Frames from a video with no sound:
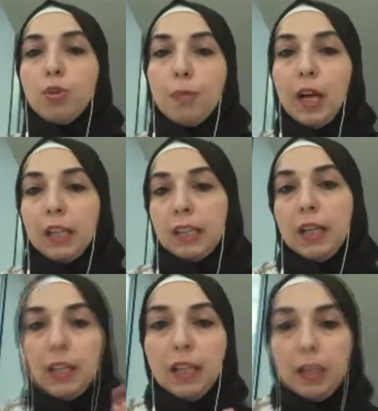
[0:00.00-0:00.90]
مع مجتمعات
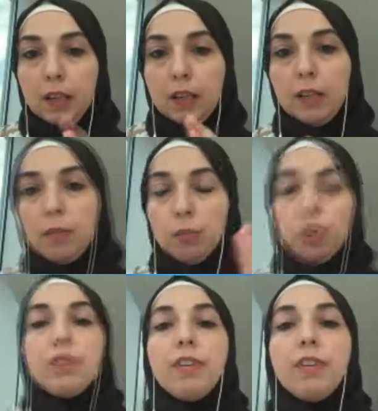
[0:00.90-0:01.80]
ثانيه آه،
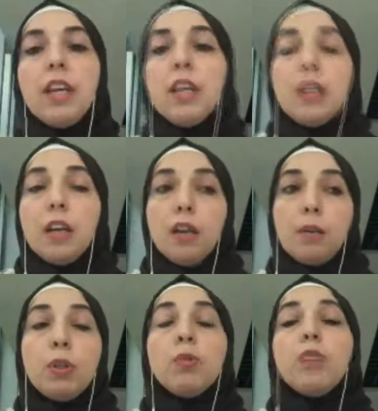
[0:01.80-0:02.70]
مضيفه
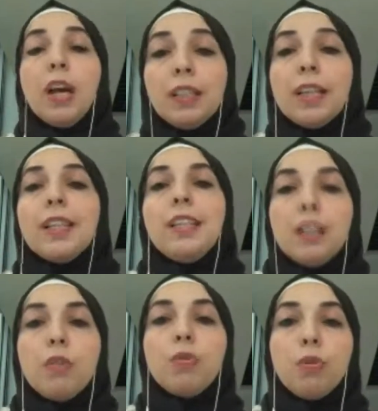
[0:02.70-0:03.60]
بيكون هذا
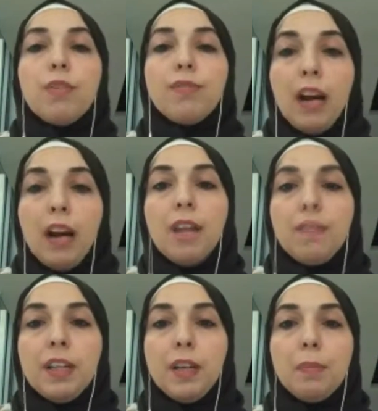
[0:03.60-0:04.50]
كثير له دور
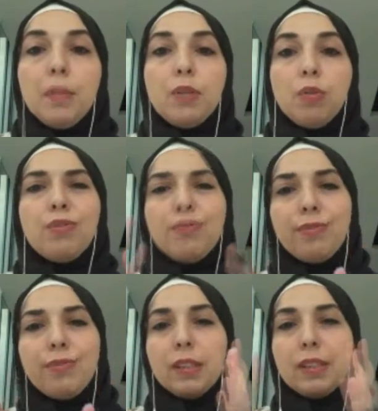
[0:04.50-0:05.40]
فعال فعلا بانه
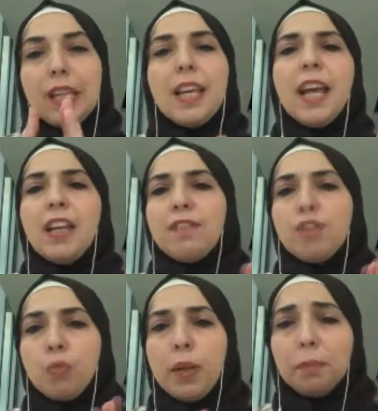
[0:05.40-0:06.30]
تقل هي
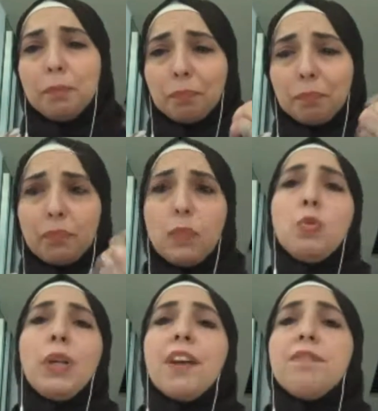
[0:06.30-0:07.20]
الفجوه
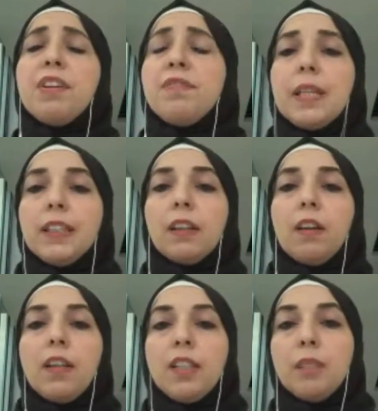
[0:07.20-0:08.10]
ونخفف من
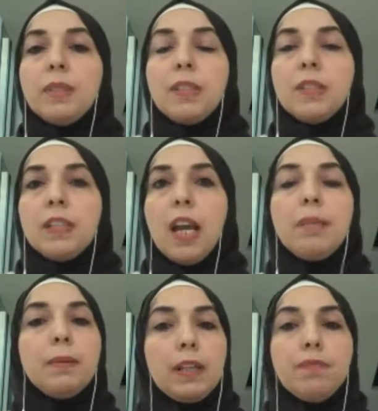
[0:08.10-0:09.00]
الاحتقان اللي بيصير
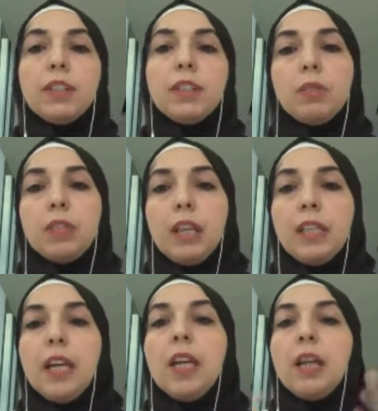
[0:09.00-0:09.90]
دائما كل فتره
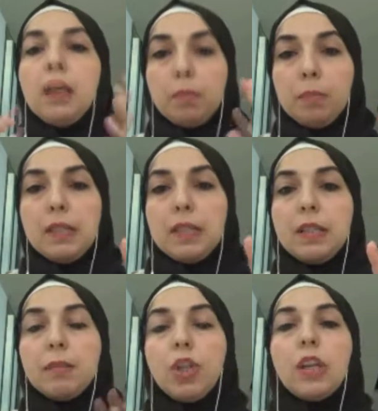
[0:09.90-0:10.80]
والثانيه
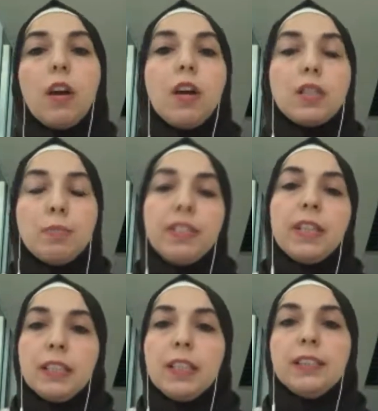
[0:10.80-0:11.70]
بشكل خاص
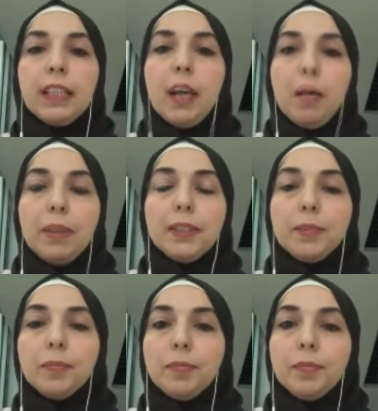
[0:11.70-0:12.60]
بفترات
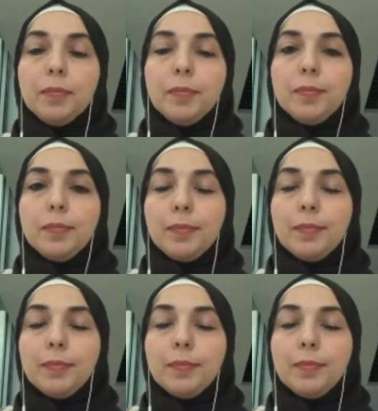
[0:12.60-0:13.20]
الانتخابات. اها